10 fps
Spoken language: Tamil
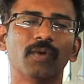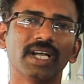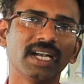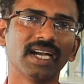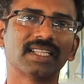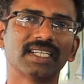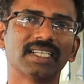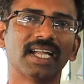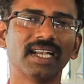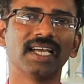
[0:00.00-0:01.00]
உடல்
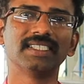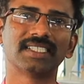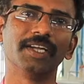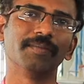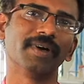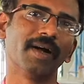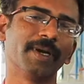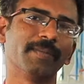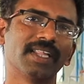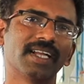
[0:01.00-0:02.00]
நலத்துக்கு நல்ல ஐஸ்கிரீம்
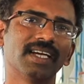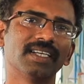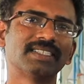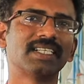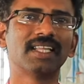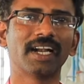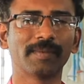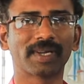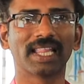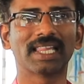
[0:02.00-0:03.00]
அப்படின்னு பார்த்தீங்கன்னா
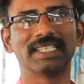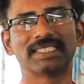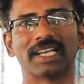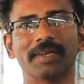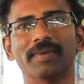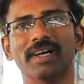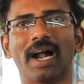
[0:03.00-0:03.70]
சிறுதானியம் கலந்த ஐஸ்கிரீம்